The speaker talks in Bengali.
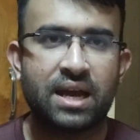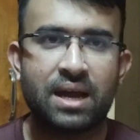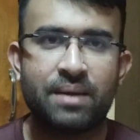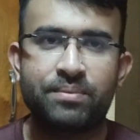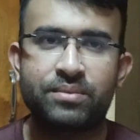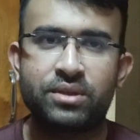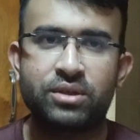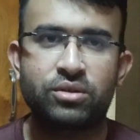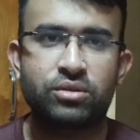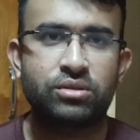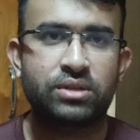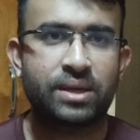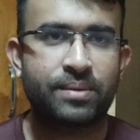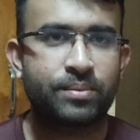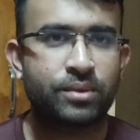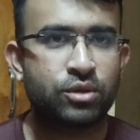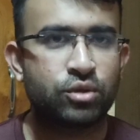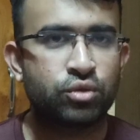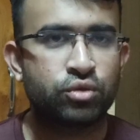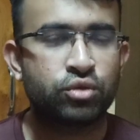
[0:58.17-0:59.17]
আপনি কোথাও
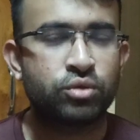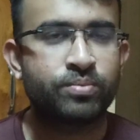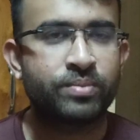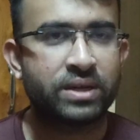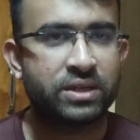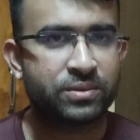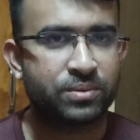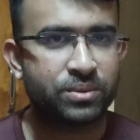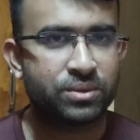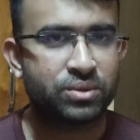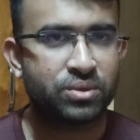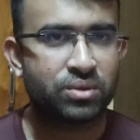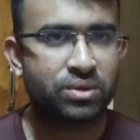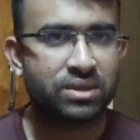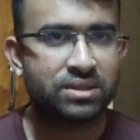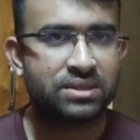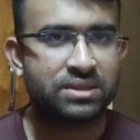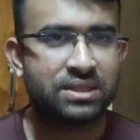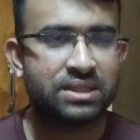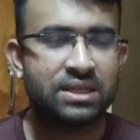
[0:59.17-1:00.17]
একবার নতুন পাসপোর্ট
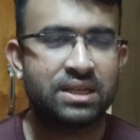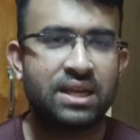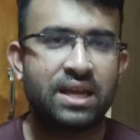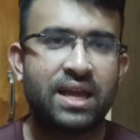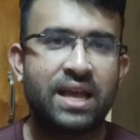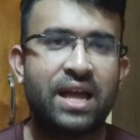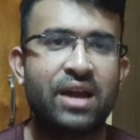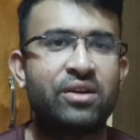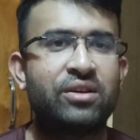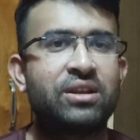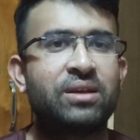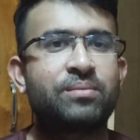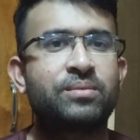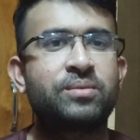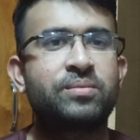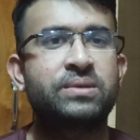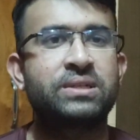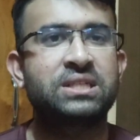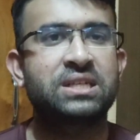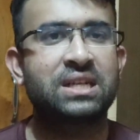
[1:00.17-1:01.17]
করেছেন এখন
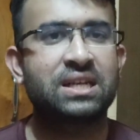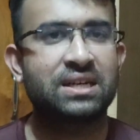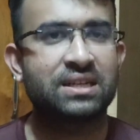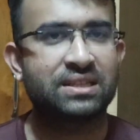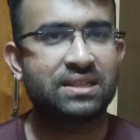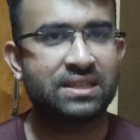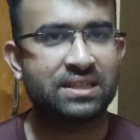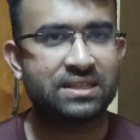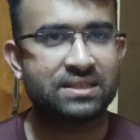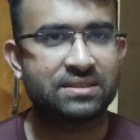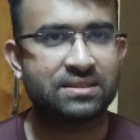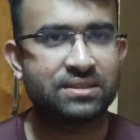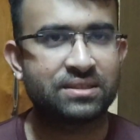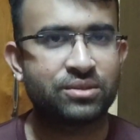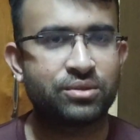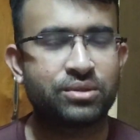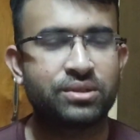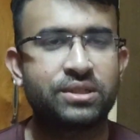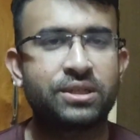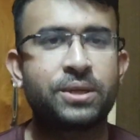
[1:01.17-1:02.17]
আপনি ভিসা লাগাতে গেছেন
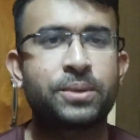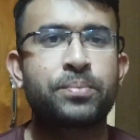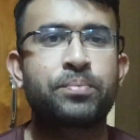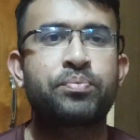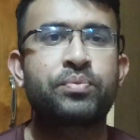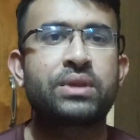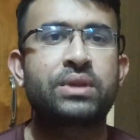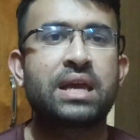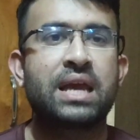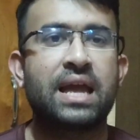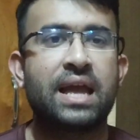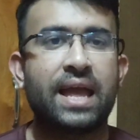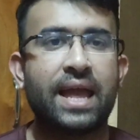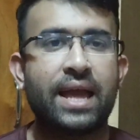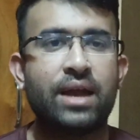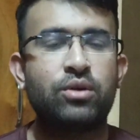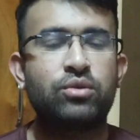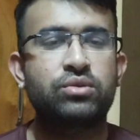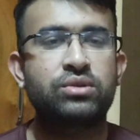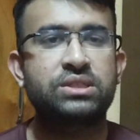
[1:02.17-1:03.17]
ওখানে
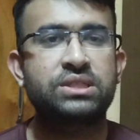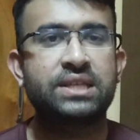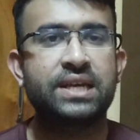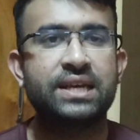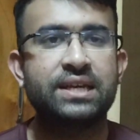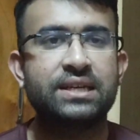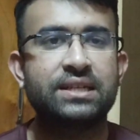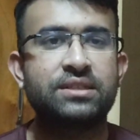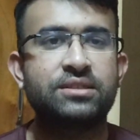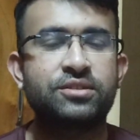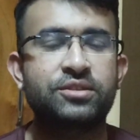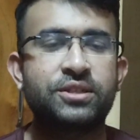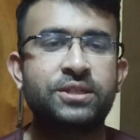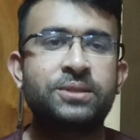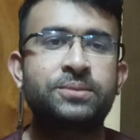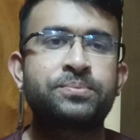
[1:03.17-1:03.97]
এখন সেক্ষেত্রে